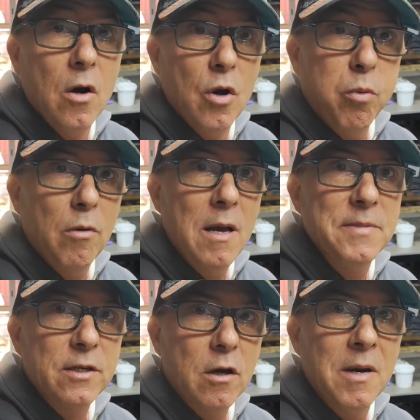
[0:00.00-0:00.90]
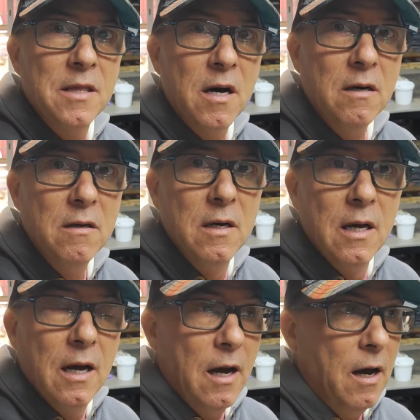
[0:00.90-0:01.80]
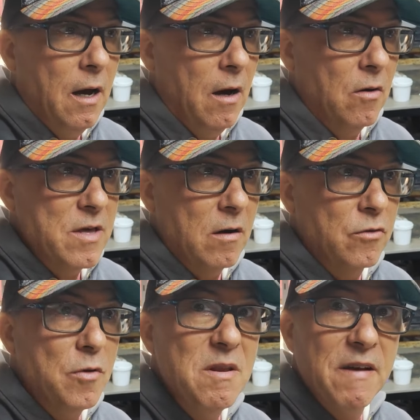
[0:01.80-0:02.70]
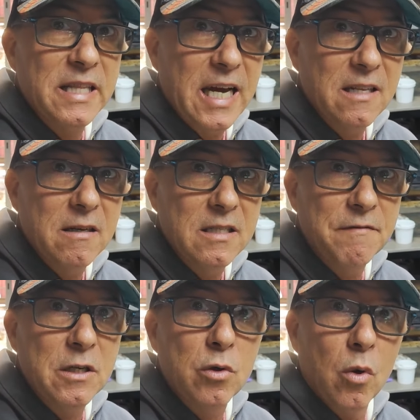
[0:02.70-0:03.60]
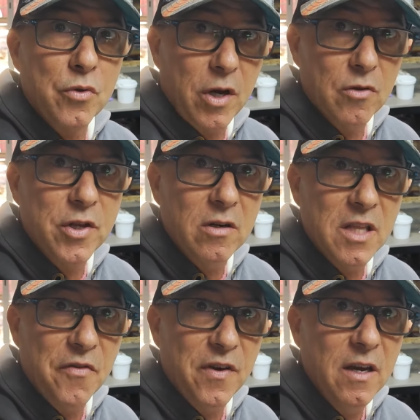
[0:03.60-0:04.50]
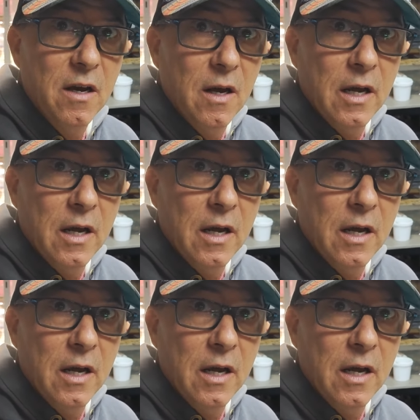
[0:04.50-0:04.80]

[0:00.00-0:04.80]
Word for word: Le problème, c'est que maintenant, euh, on est en 2024, hein, ces véhicules ont 30 ans en effet,